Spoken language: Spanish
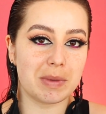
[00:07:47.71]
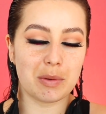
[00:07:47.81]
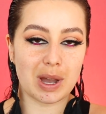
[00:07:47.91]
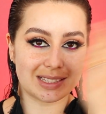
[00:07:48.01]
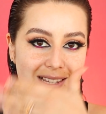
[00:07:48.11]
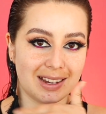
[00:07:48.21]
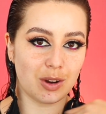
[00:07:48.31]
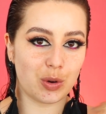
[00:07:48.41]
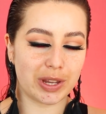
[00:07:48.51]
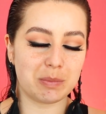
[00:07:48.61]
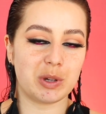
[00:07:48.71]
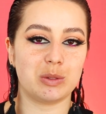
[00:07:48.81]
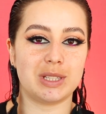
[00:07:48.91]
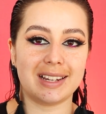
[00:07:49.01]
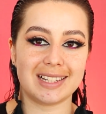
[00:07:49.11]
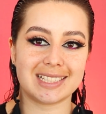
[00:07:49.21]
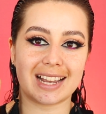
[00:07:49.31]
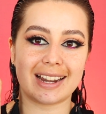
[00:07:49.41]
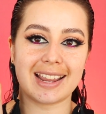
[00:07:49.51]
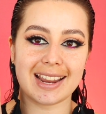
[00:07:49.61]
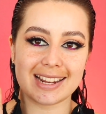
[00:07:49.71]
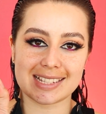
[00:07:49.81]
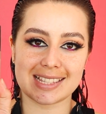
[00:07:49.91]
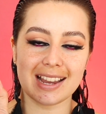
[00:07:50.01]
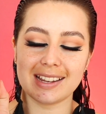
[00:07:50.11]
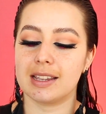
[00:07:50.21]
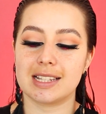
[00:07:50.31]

mi base, hoy voy a utilizar esta,